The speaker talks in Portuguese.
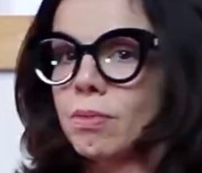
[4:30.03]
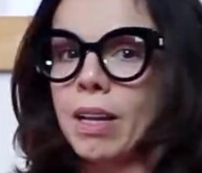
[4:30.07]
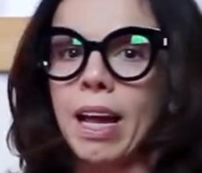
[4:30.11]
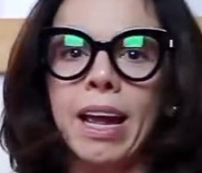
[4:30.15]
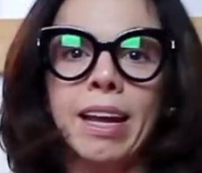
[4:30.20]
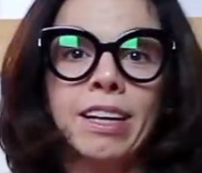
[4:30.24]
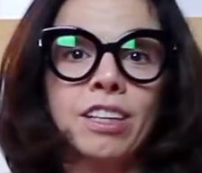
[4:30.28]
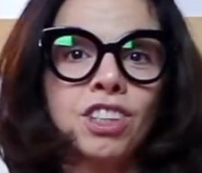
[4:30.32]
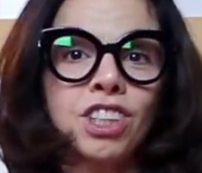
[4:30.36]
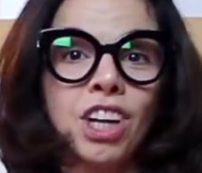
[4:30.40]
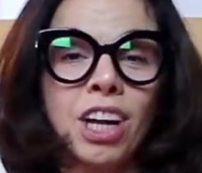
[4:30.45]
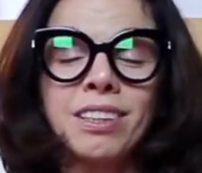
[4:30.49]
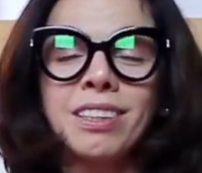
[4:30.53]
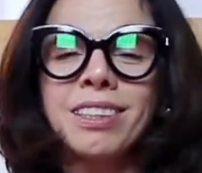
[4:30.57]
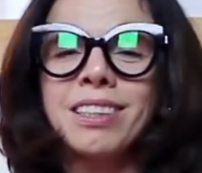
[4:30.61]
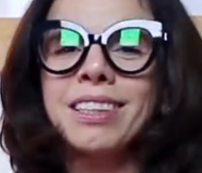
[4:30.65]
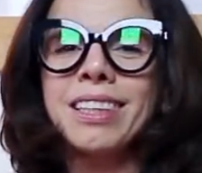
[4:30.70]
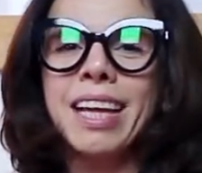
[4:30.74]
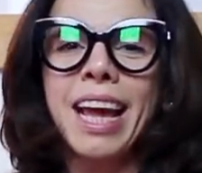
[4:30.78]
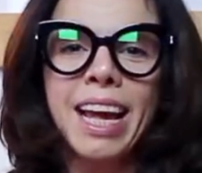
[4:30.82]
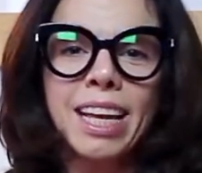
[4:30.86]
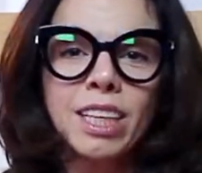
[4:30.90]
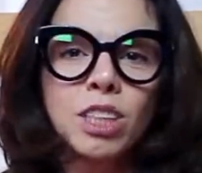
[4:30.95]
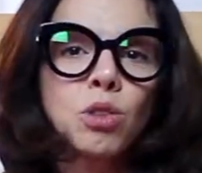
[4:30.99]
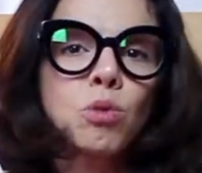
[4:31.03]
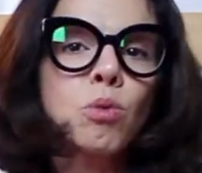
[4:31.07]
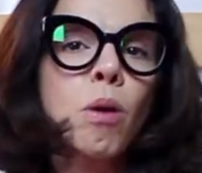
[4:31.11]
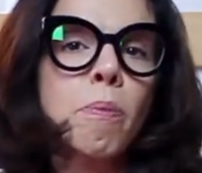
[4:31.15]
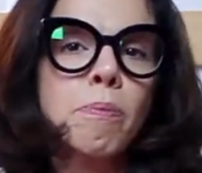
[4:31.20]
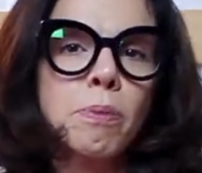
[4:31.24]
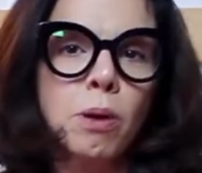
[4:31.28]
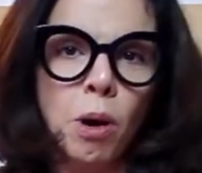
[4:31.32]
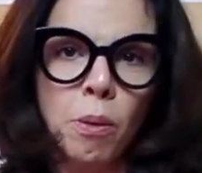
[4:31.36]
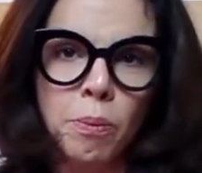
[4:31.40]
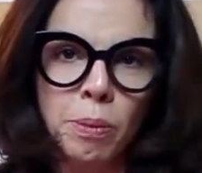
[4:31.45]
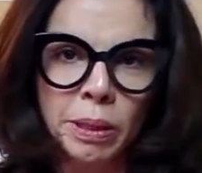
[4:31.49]
né, de acesso
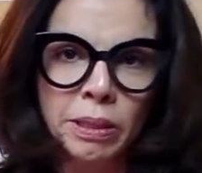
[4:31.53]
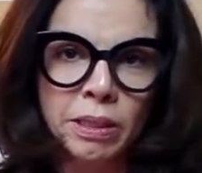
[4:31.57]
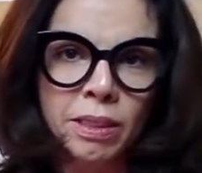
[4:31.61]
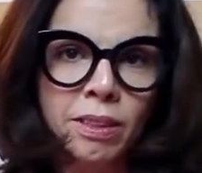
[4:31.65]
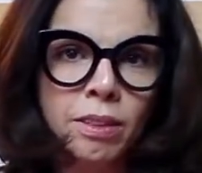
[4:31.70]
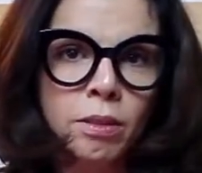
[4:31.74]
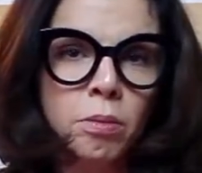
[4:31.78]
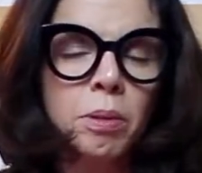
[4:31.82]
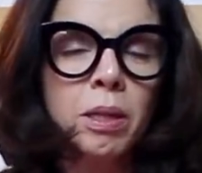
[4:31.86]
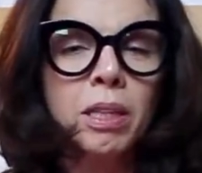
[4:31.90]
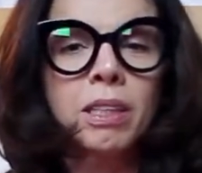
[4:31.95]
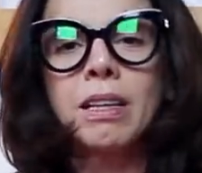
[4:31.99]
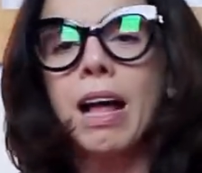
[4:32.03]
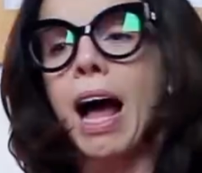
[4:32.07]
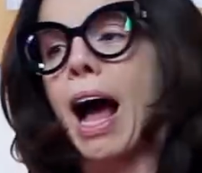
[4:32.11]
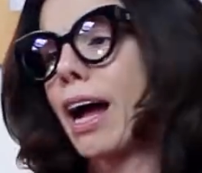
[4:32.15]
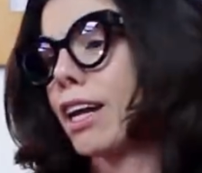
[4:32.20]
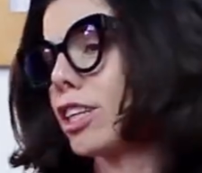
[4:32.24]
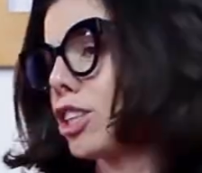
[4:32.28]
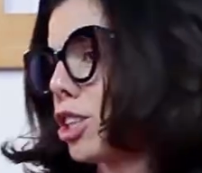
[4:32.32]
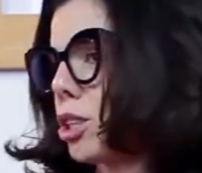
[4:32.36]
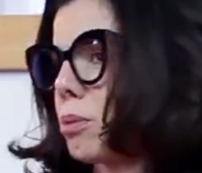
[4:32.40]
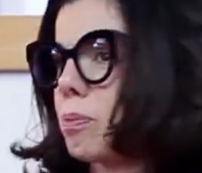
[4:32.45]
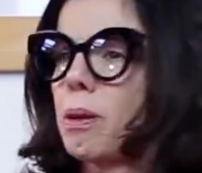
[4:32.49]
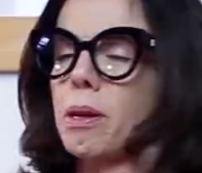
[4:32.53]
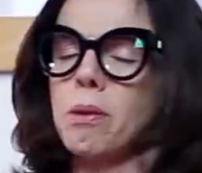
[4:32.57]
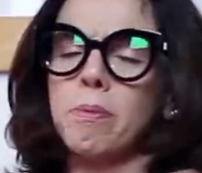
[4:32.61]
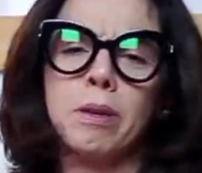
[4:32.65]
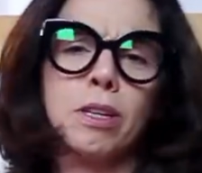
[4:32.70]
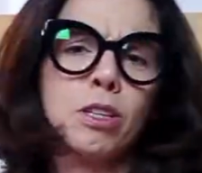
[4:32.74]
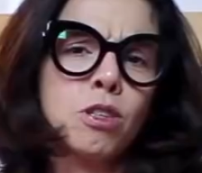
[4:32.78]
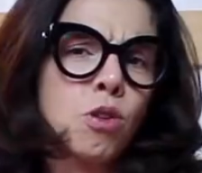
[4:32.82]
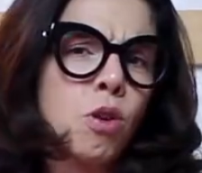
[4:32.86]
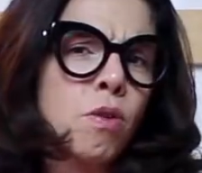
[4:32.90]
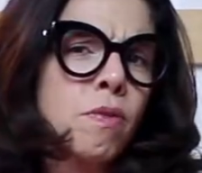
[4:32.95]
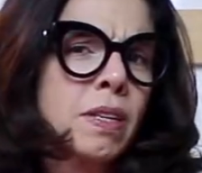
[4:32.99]
à própria sensibilidade, se
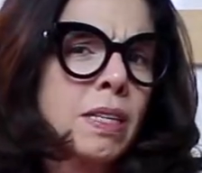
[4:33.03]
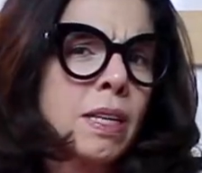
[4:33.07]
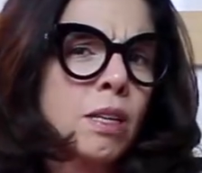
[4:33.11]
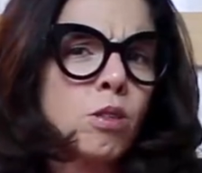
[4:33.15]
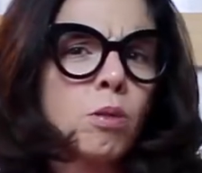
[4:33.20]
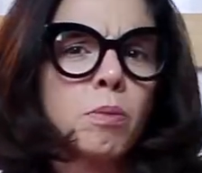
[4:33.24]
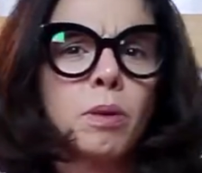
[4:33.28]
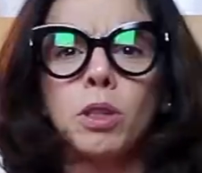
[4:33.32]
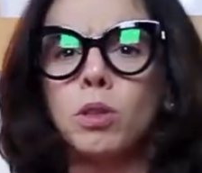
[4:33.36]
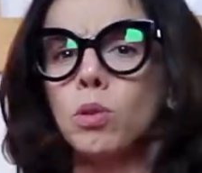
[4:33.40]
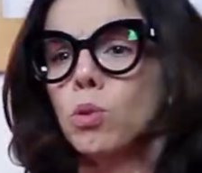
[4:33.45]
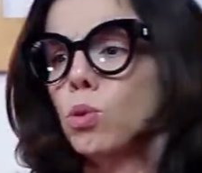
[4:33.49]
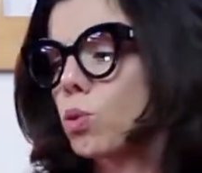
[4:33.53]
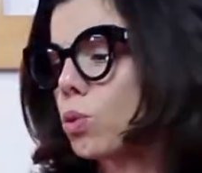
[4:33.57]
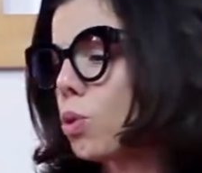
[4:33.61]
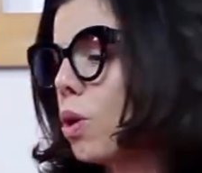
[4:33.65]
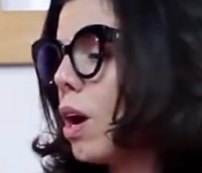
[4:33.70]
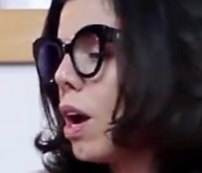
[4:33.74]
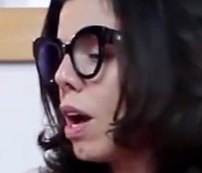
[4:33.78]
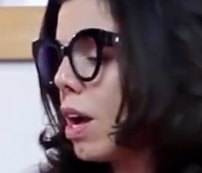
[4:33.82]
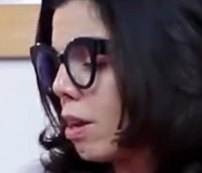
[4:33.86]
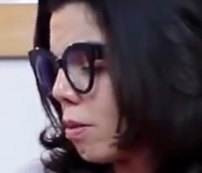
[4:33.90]
permite conversar sobre tudo,